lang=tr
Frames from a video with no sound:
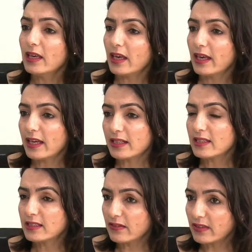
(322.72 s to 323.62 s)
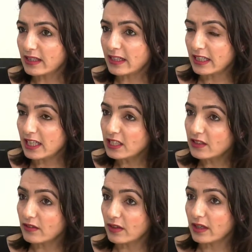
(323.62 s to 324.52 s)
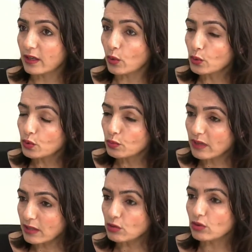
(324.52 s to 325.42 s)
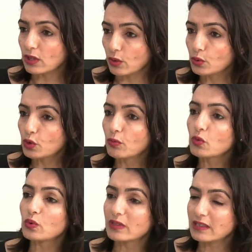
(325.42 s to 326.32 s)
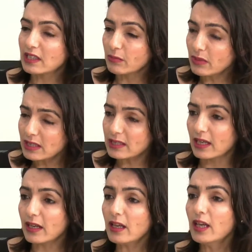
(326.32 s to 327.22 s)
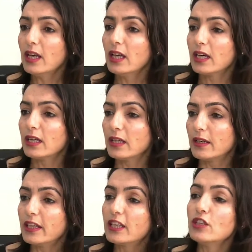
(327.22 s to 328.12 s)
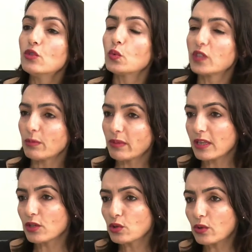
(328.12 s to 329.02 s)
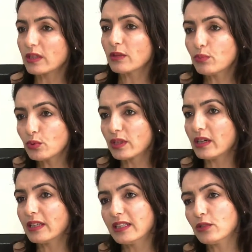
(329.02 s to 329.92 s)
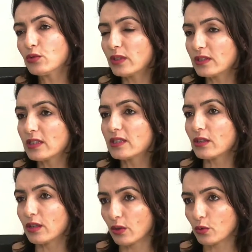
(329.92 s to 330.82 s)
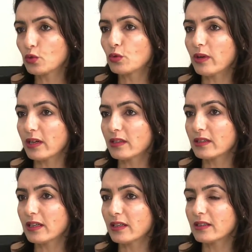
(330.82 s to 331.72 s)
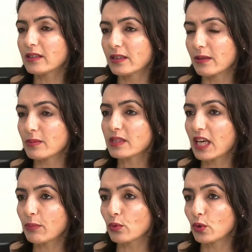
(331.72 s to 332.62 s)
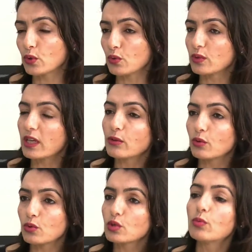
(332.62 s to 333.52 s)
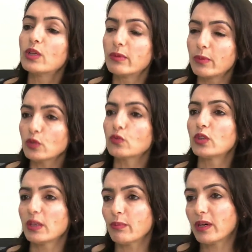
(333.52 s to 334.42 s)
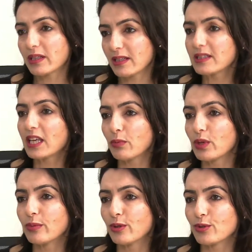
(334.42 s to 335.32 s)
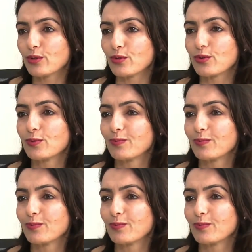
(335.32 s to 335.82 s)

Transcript: Eğer size verilen ilk e, oturumdan sonra oturumunuz uzatılmışsa, e, ikinci uzatmadan sonra da burada yine süresiz oturum hakkına sahip oluyorsunuz. Daha doğrusu böyle bir başvuru yapma hakkına sahip olabiliyorsunuz.